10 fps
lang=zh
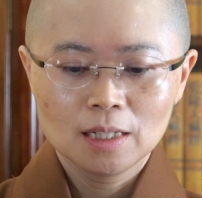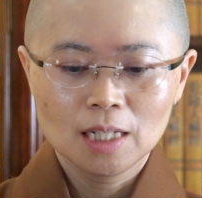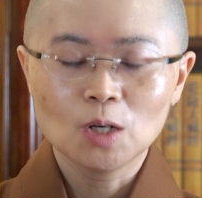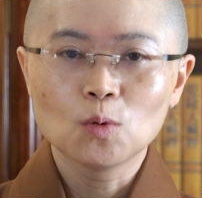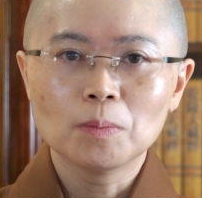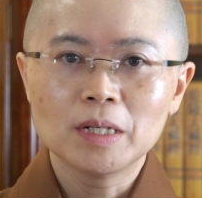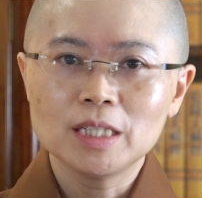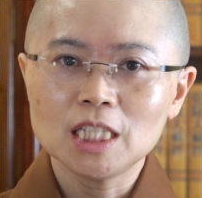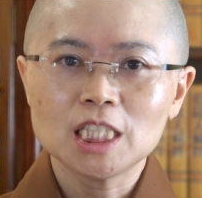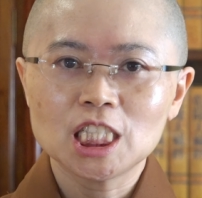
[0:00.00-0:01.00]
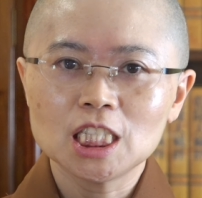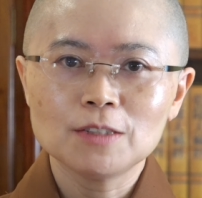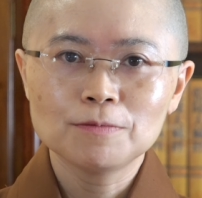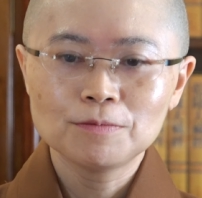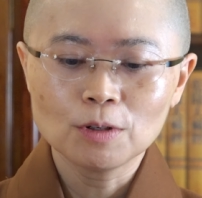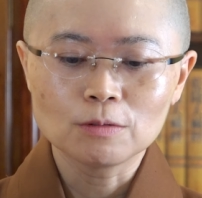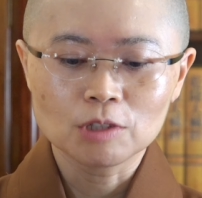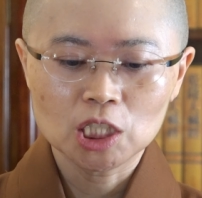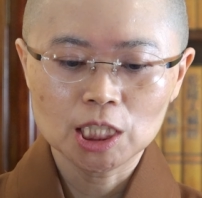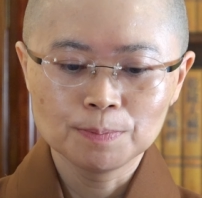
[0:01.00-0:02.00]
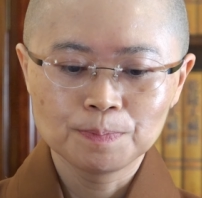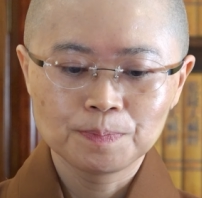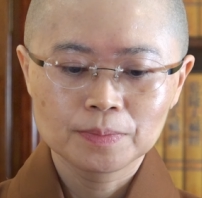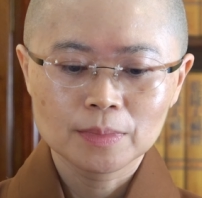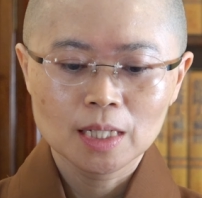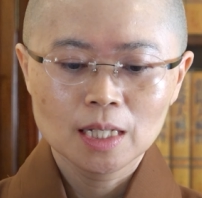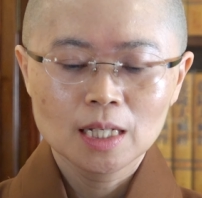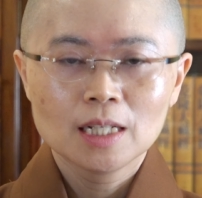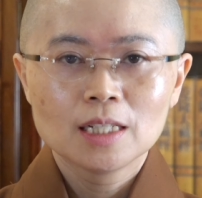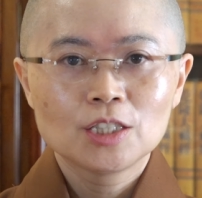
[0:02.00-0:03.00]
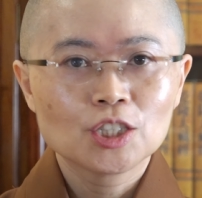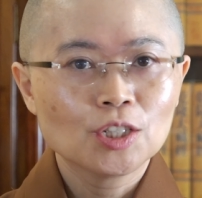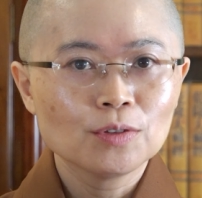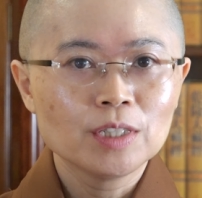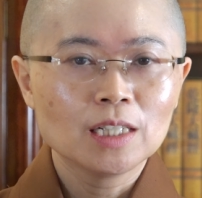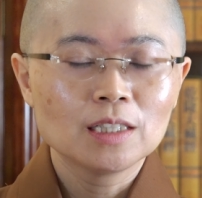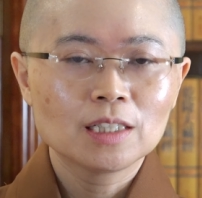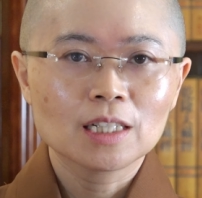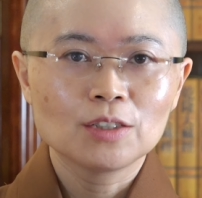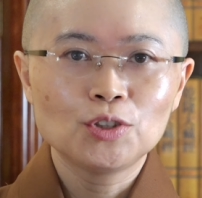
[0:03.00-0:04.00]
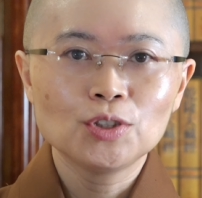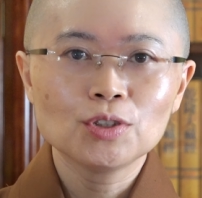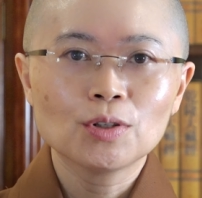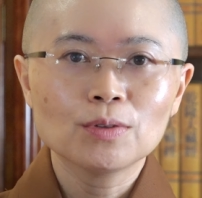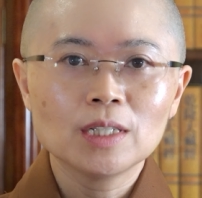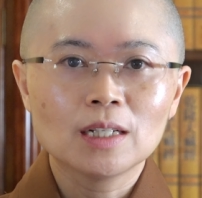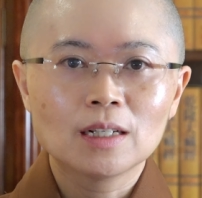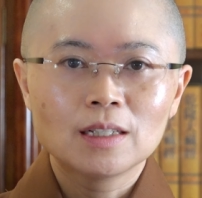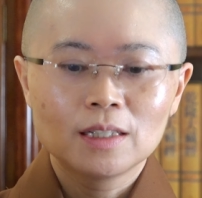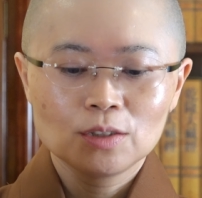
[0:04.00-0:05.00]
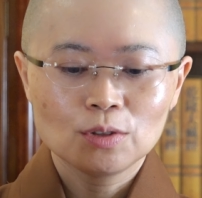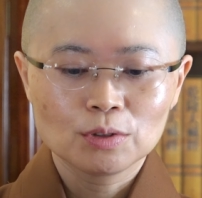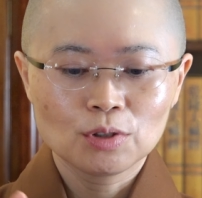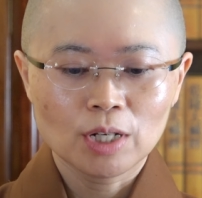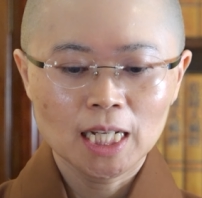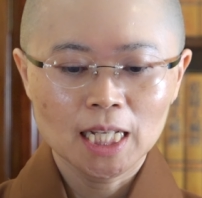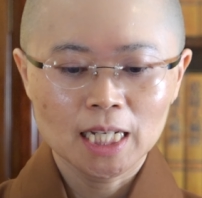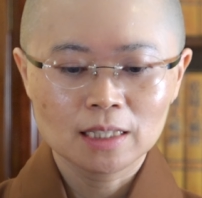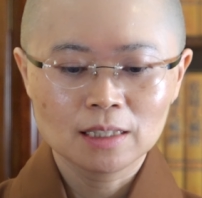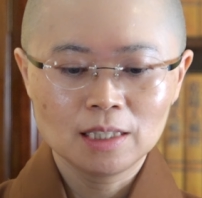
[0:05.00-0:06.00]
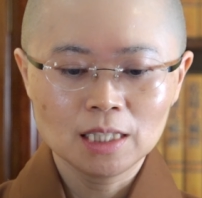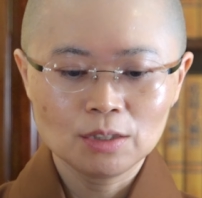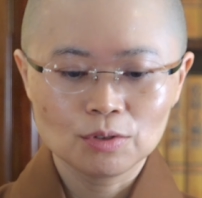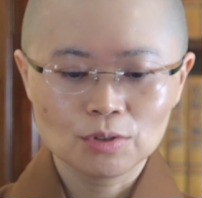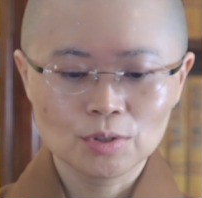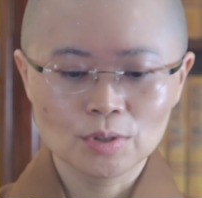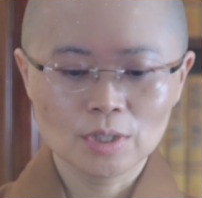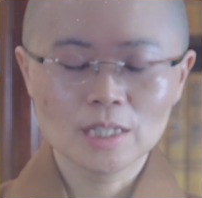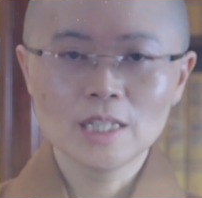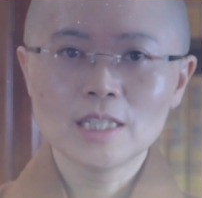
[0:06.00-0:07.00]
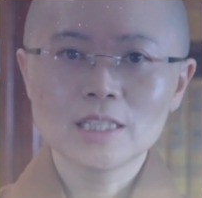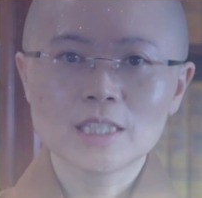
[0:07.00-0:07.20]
让我们一心奉行。”之后呢，这个虚空呢，又传来一个寄语说：“